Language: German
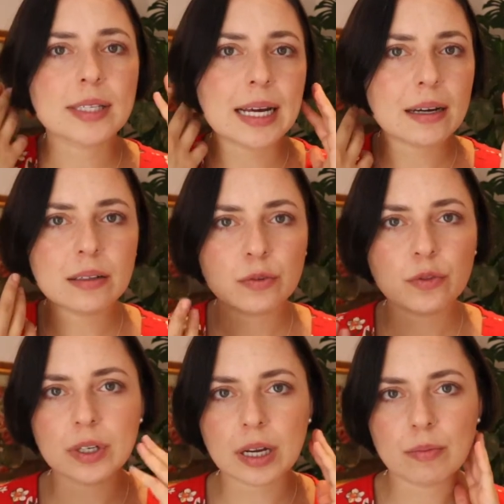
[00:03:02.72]
Sachen
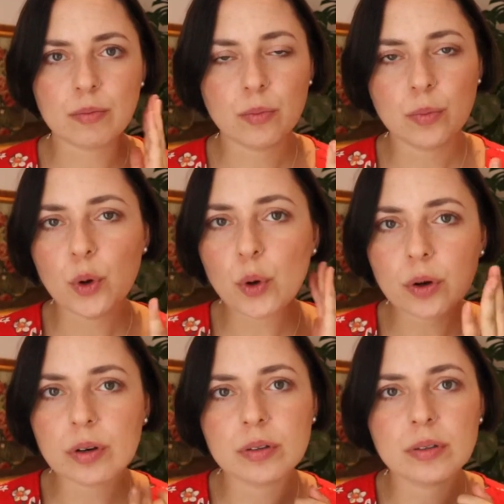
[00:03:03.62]
von deinem
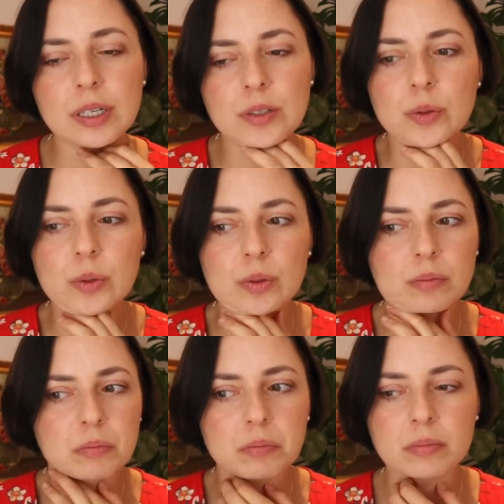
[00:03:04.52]
Hören, also
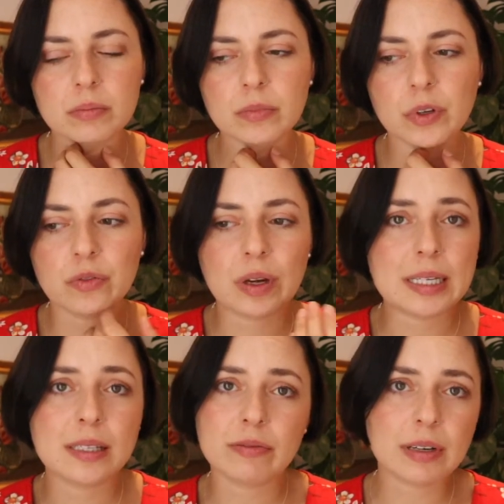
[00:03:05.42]

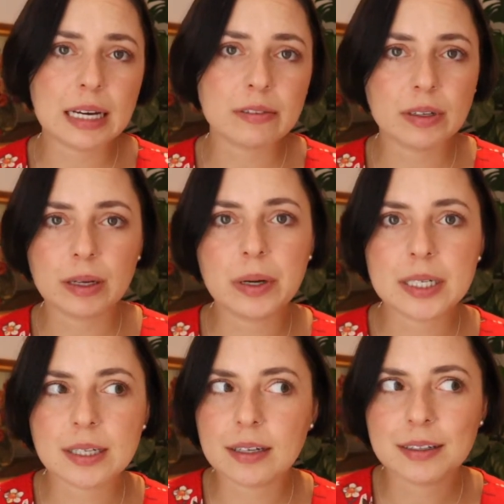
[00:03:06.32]
es dir vielleicht, wenn
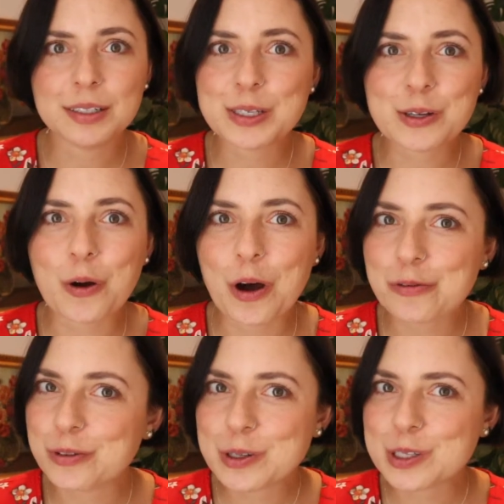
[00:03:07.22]
jemand dir ins
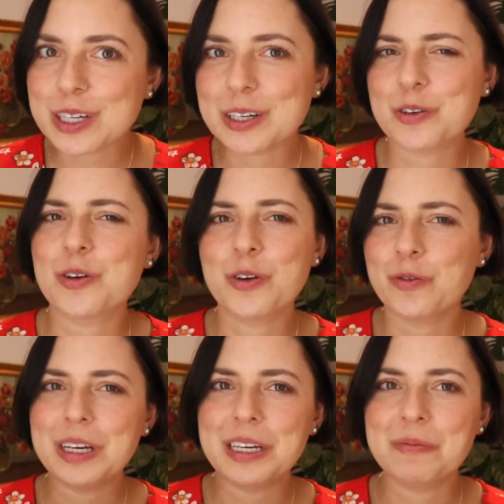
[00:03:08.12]
Ohr flüstert oder
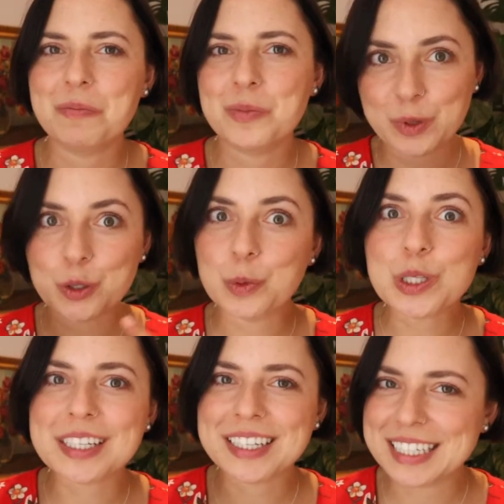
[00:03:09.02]
irgendwie
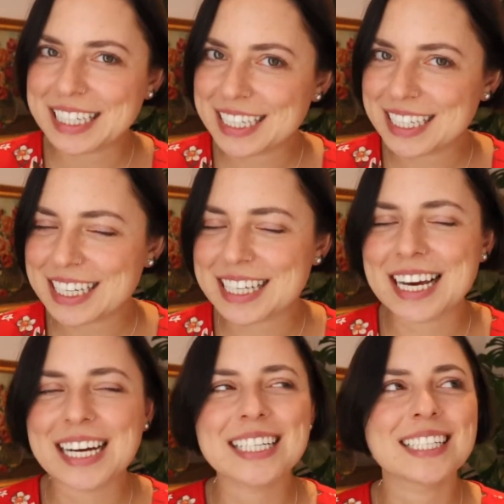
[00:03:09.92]
schmutzige Dinge dir
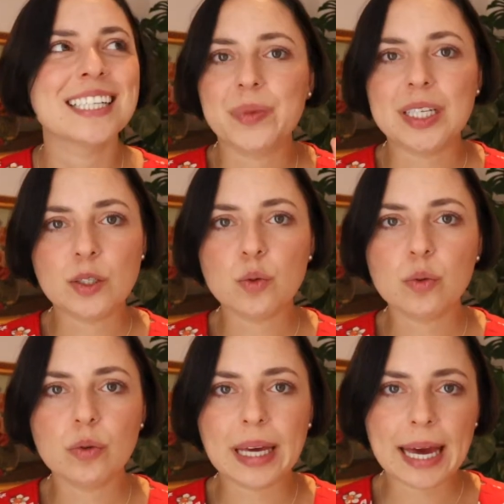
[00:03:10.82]
sagt. Dass
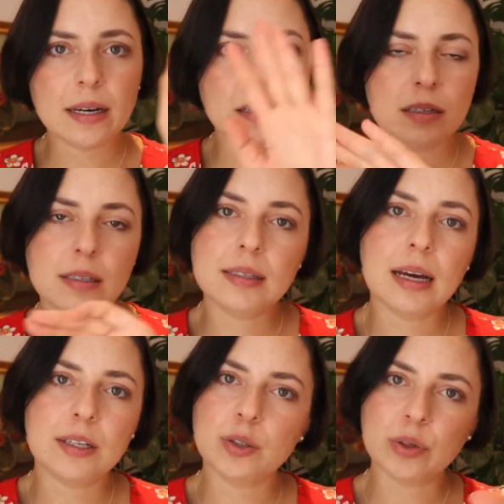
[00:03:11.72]
du gerne in diesen
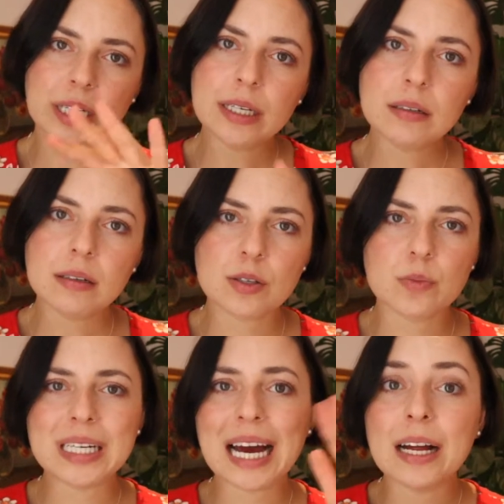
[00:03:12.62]
Kategorien, also
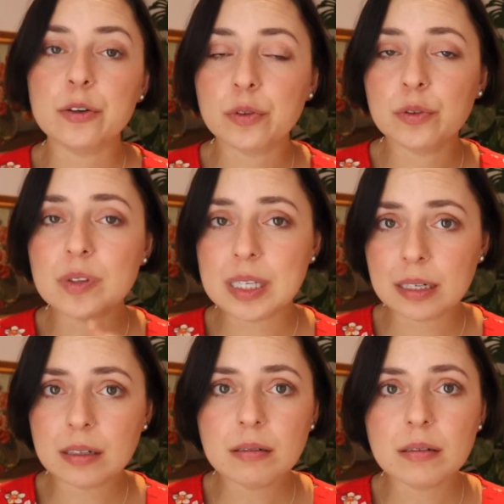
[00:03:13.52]
mit allen fünf
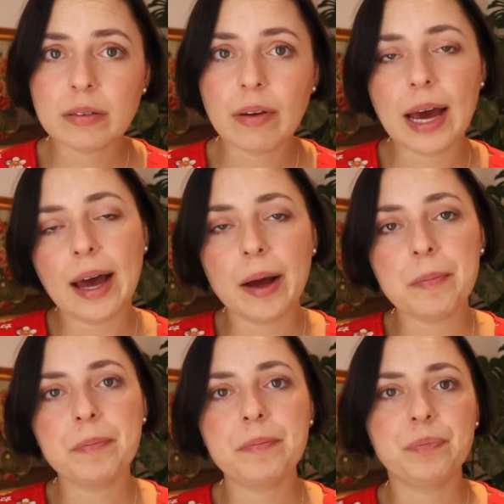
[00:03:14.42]
Sinnen, die wir
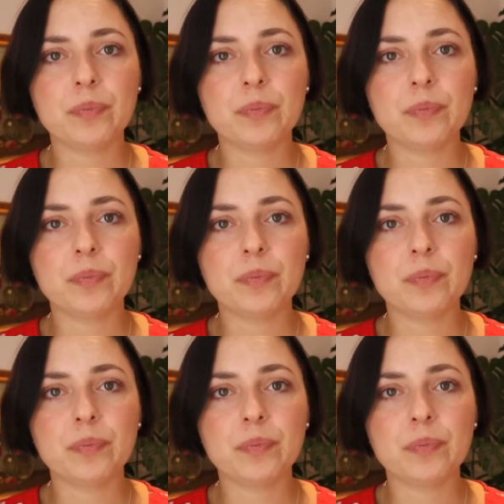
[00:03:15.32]
haben,